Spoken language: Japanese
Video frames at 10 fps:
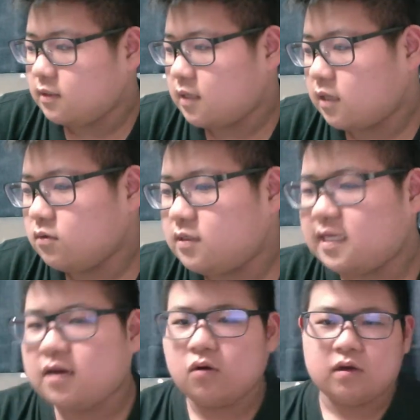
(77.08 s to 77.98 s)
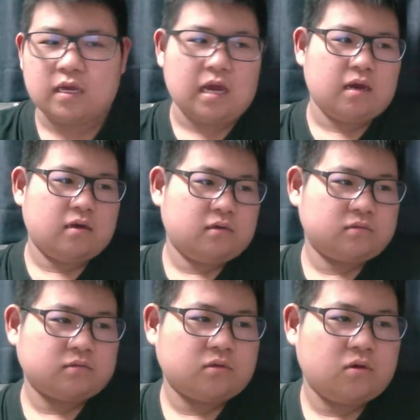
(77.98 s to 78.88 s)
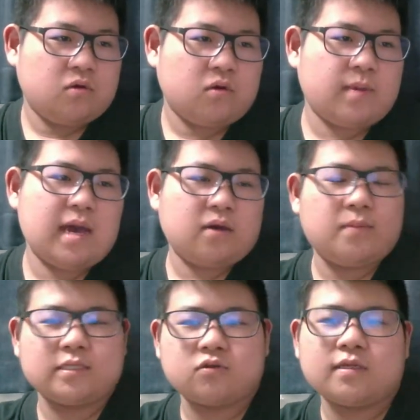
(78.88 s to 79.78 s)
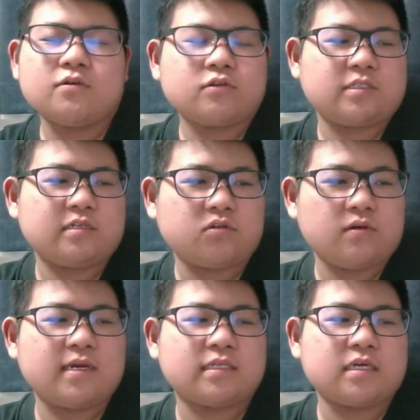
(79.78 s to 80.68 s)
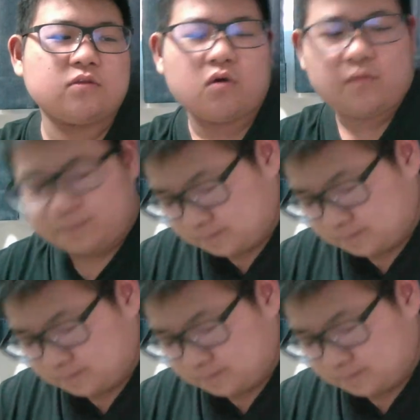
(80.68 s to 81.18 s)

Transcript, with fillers: あの、リカ、いや、お前、お前そんなことしてると、リカちゃんの、